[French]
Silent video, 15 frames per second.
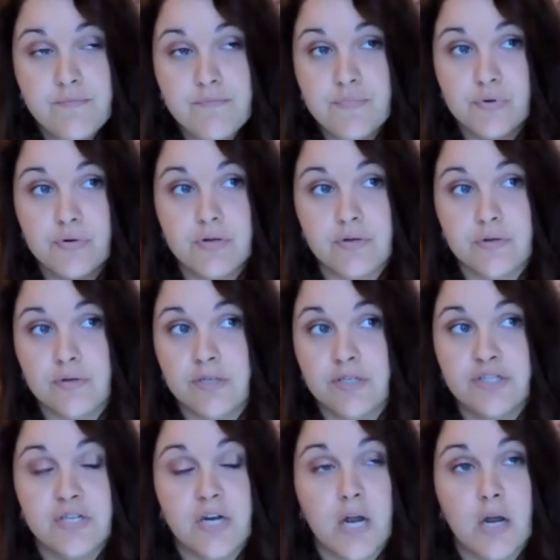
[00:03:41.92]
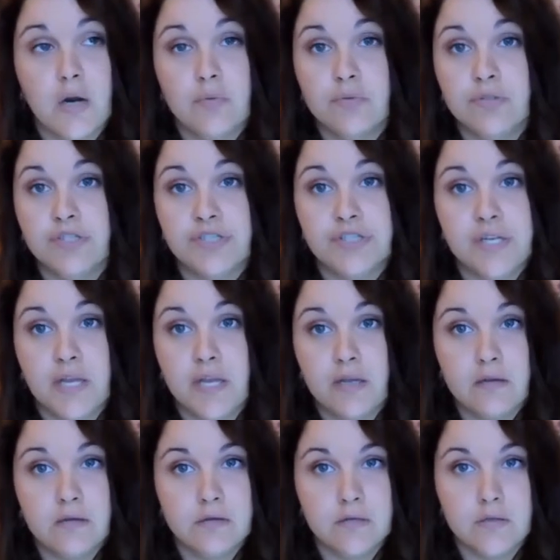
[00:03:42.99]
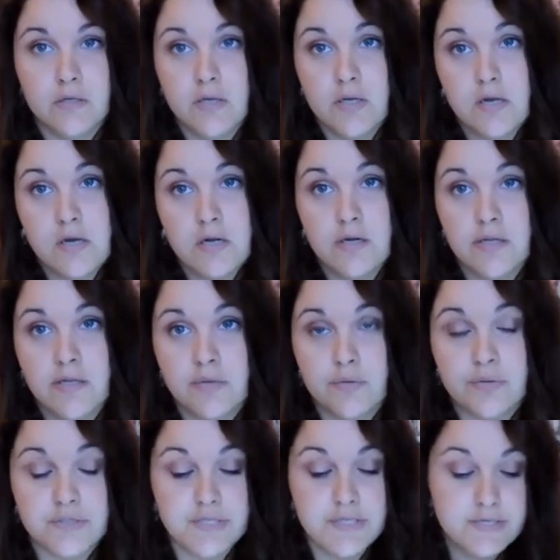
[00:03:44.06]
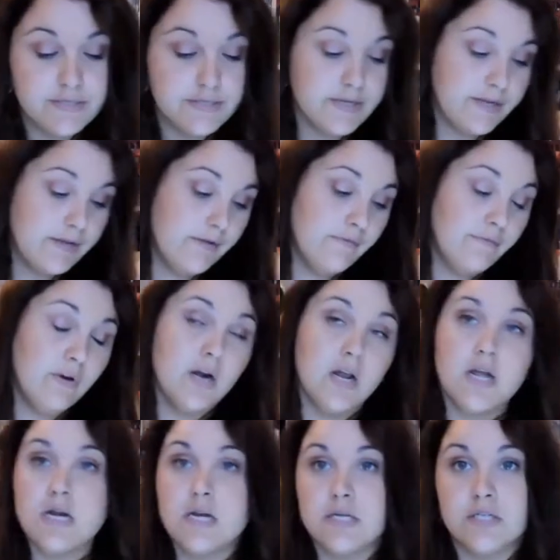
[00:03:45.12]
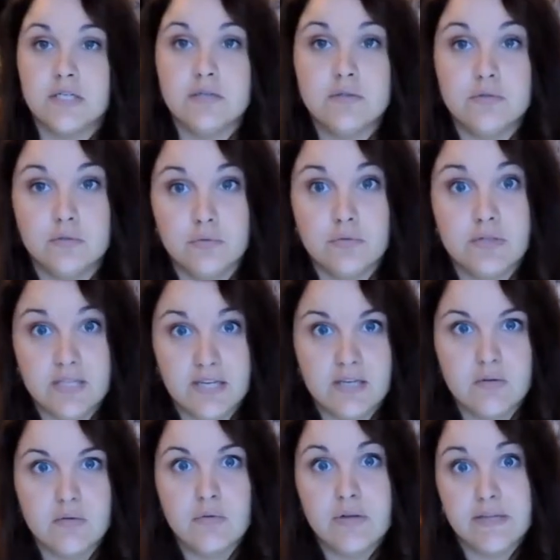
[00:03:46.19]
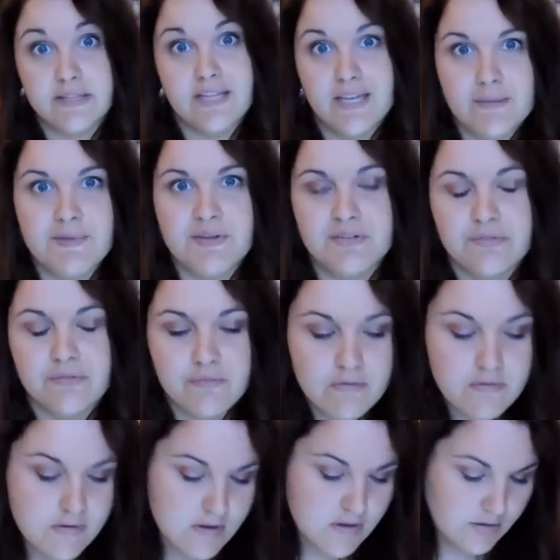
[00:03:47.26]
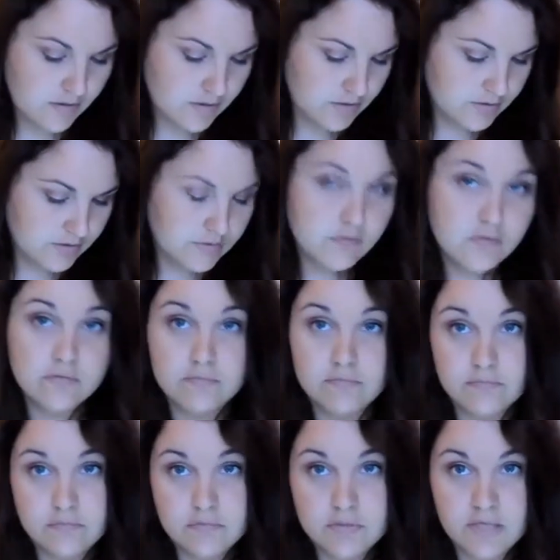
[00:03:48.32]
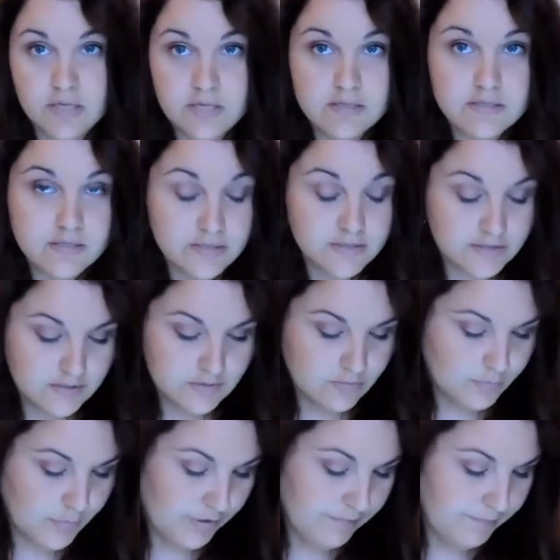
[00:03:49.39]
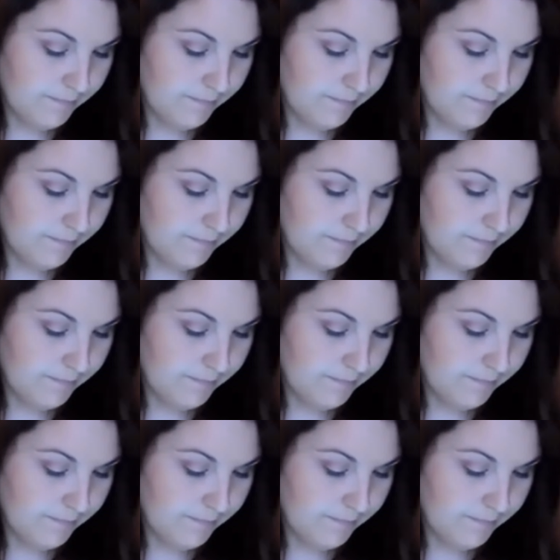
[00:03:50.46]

pour que les chats ou les chiens l'ingurgissent. Et voilà, les gens sont très cons et très méchants. Ça, c'est dit au moins.